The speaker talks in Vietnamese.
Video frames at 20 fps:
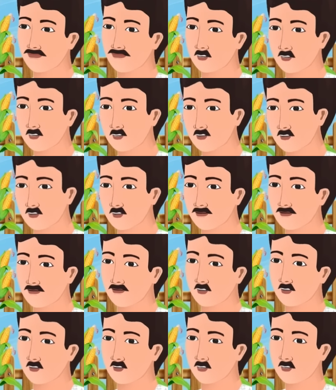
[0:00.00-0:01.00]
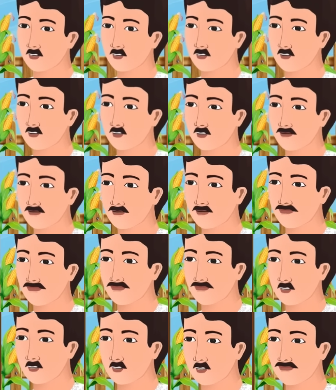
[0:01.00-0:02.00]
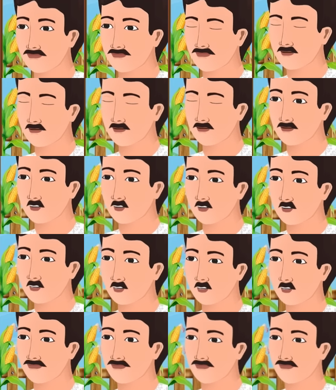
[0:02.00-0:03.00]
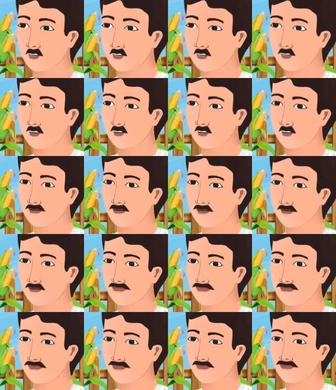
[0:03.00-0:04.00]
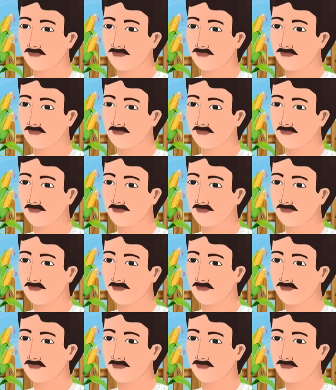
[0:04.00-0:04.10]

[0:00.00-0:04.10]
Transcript: Vì vô hỏi, vì vô hỏi, hãy cho nẹ thằng ọc nơi thua ấy tiệt, nì ọt đằng rừng thì